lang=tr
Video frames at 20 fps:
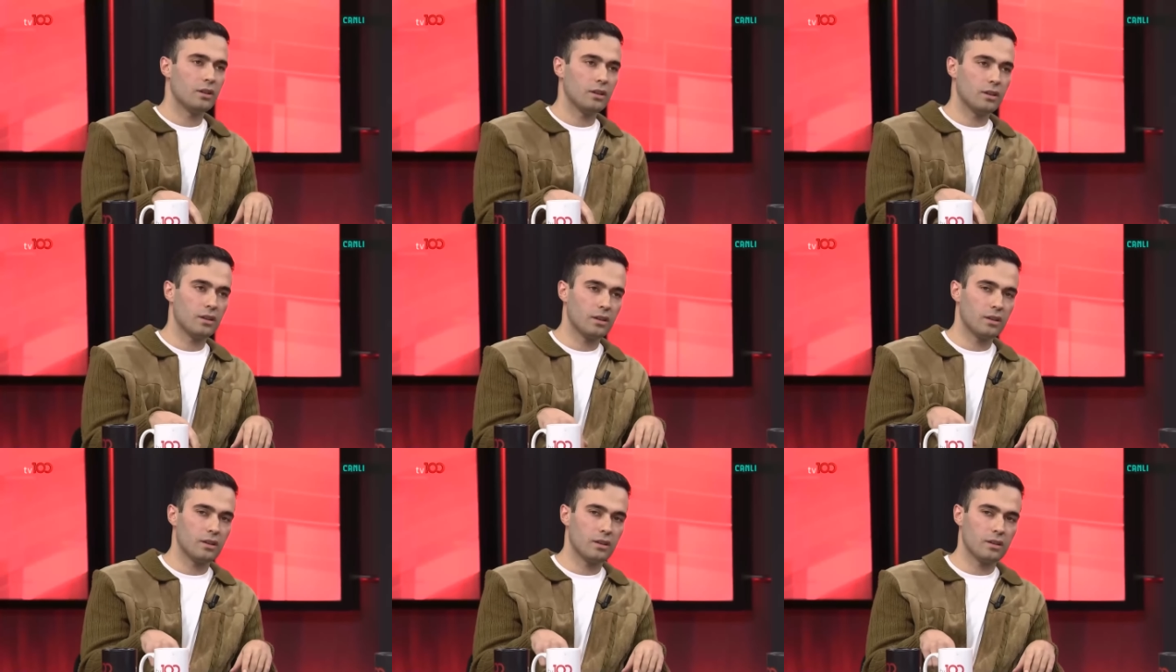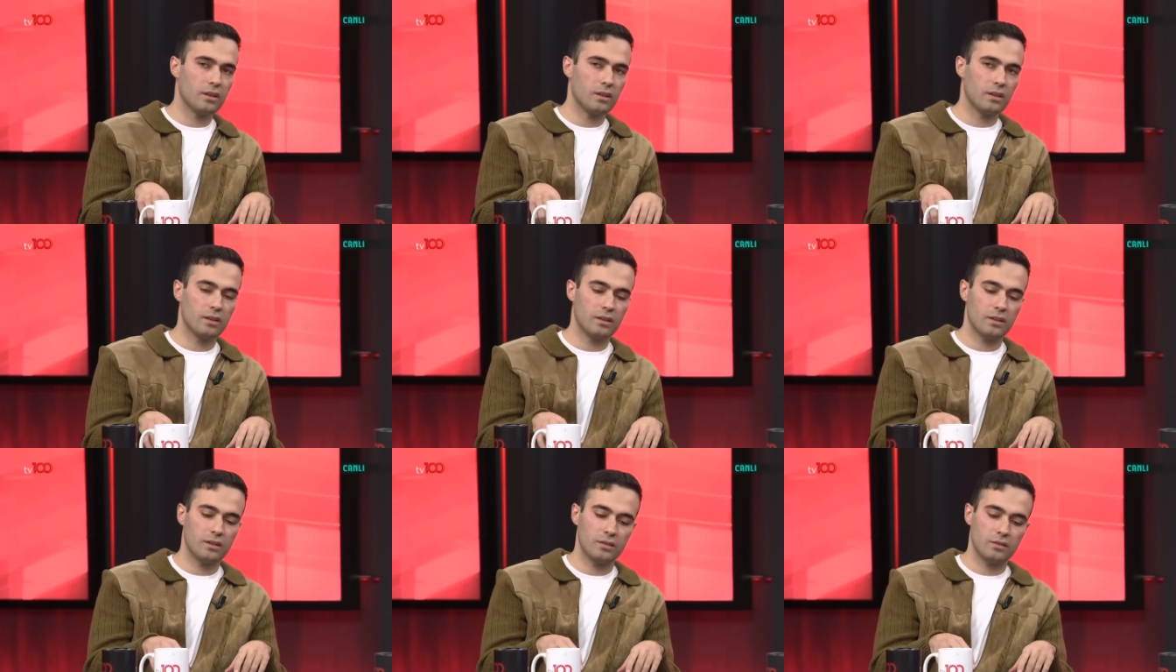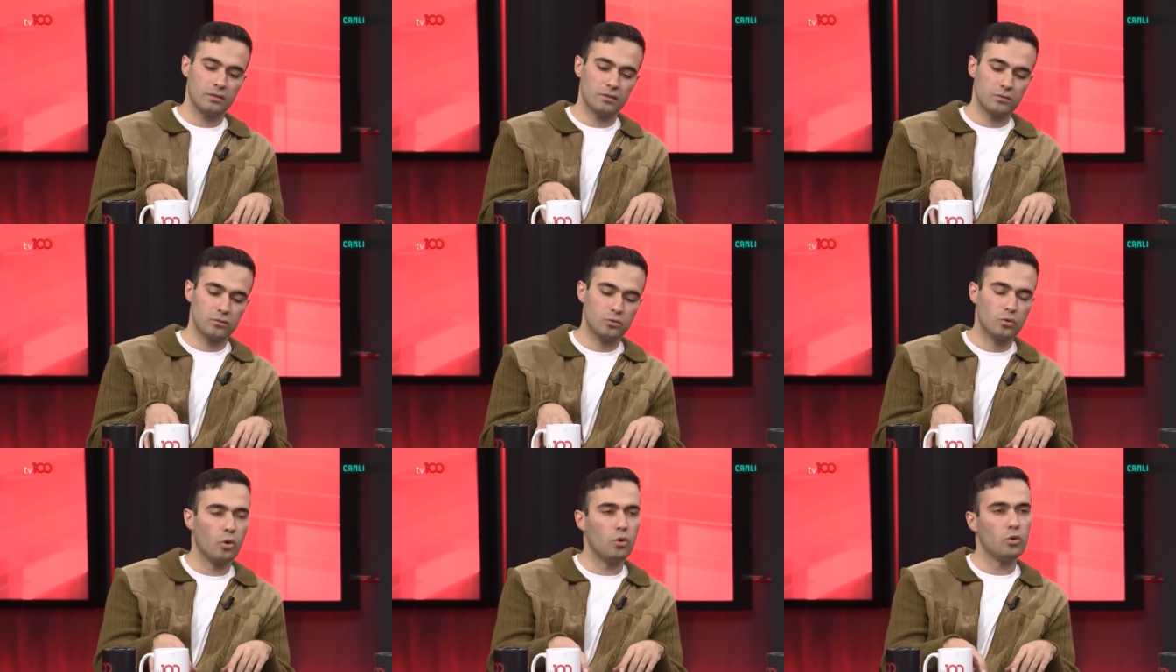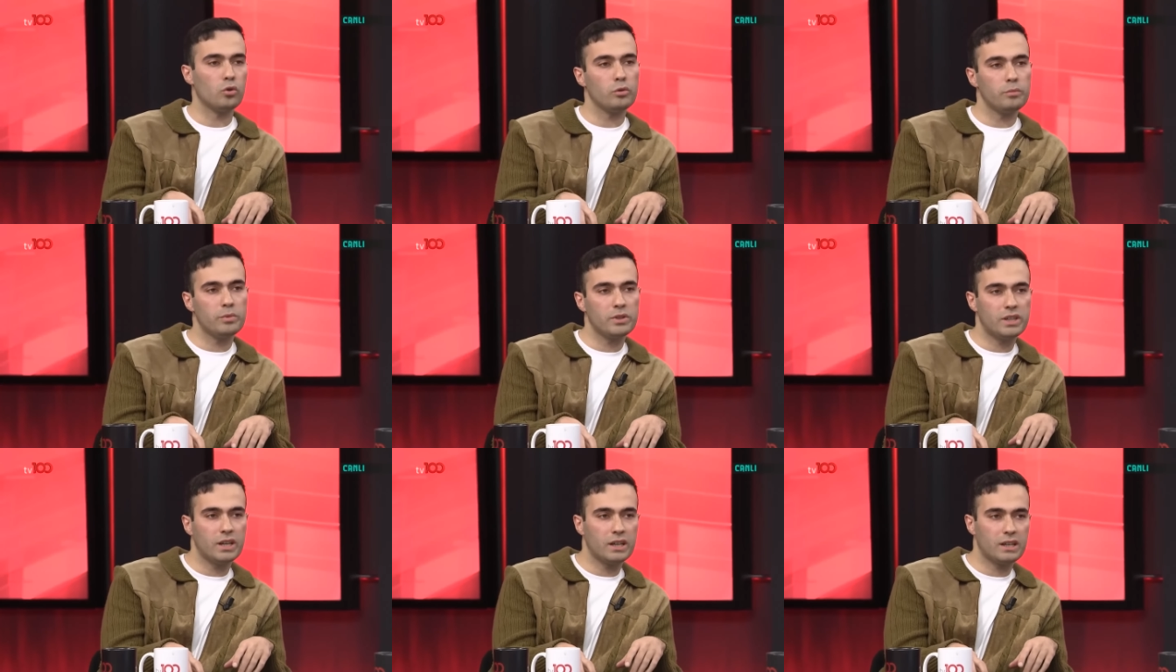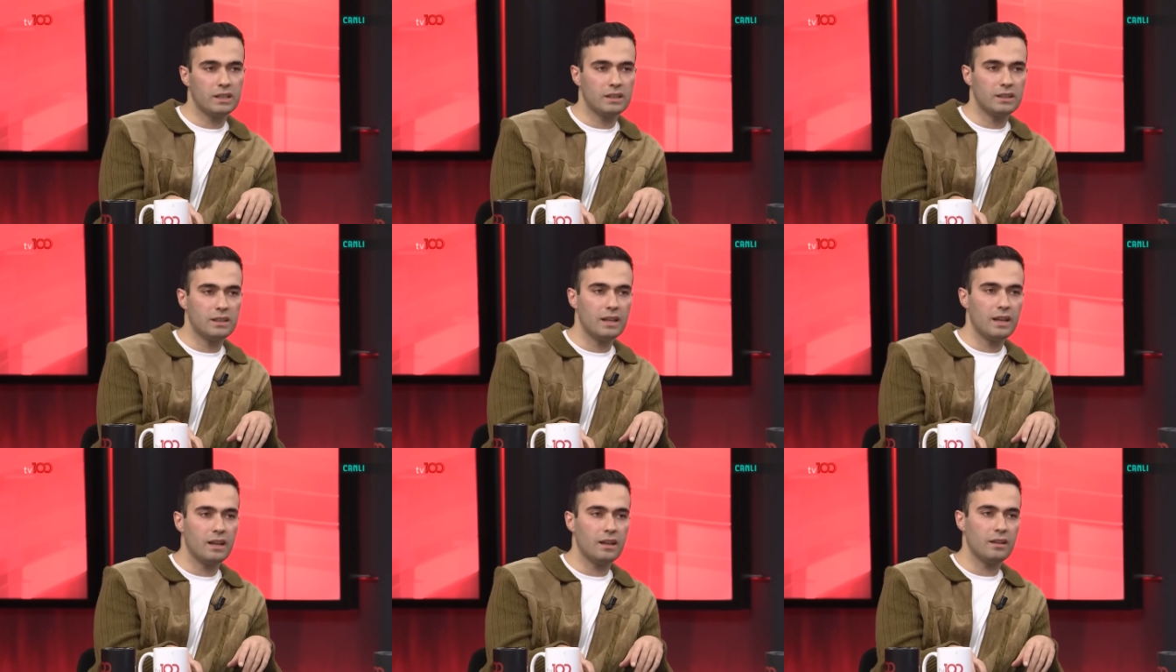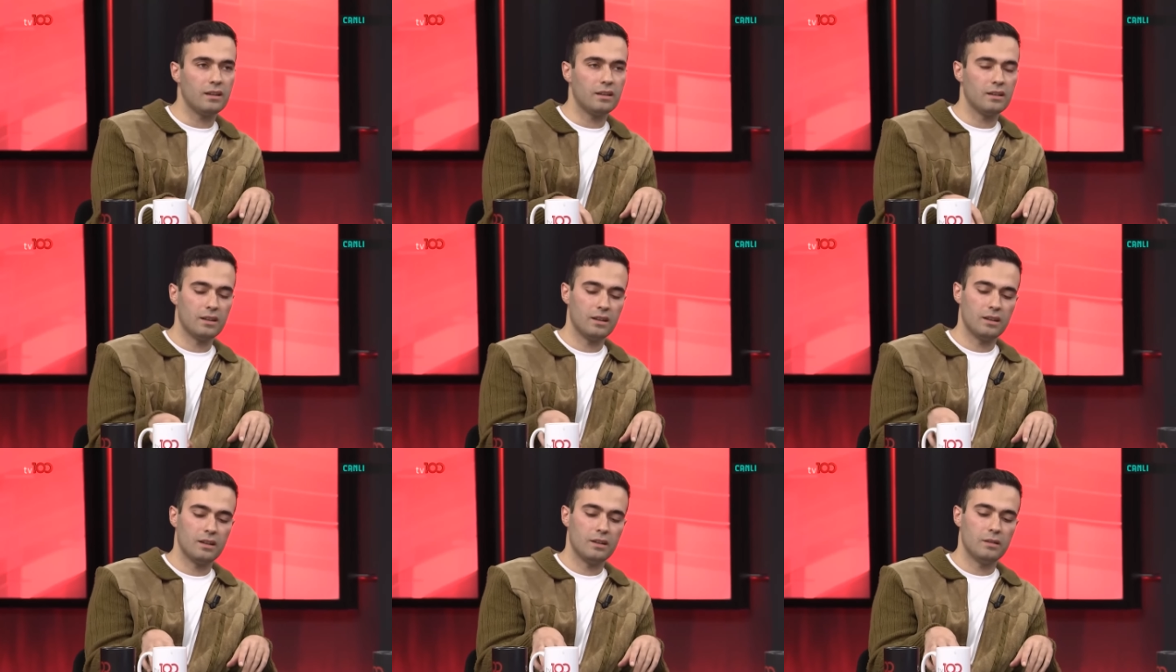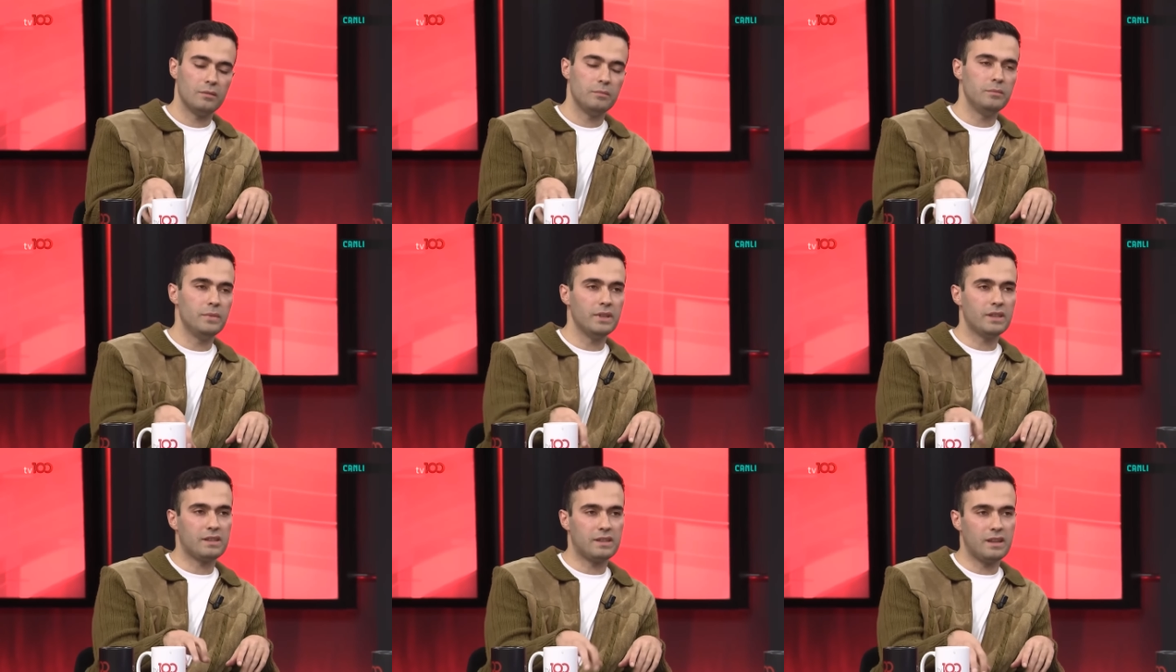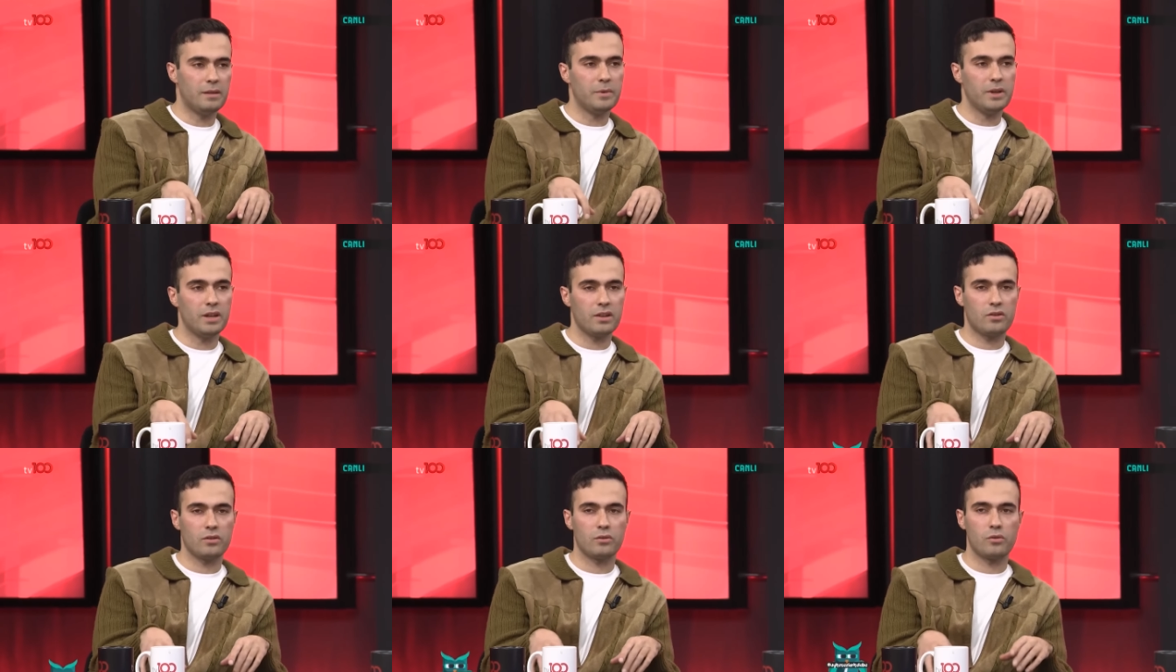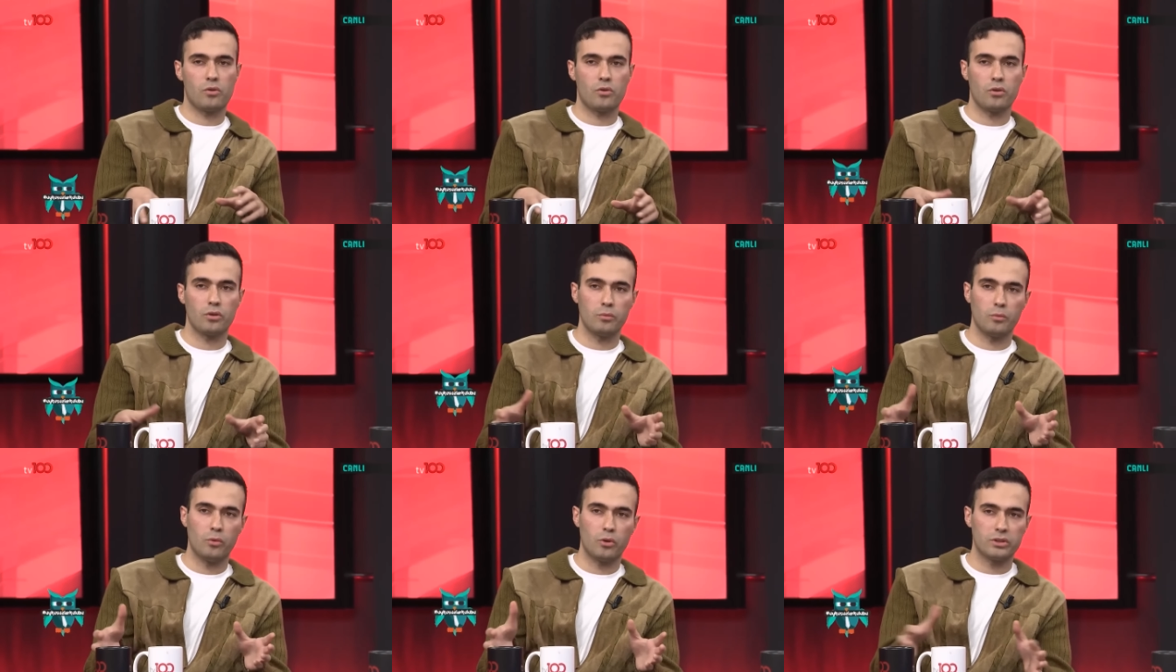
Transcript: e, doğru bir şekilde mixlemeye çalışıyorum.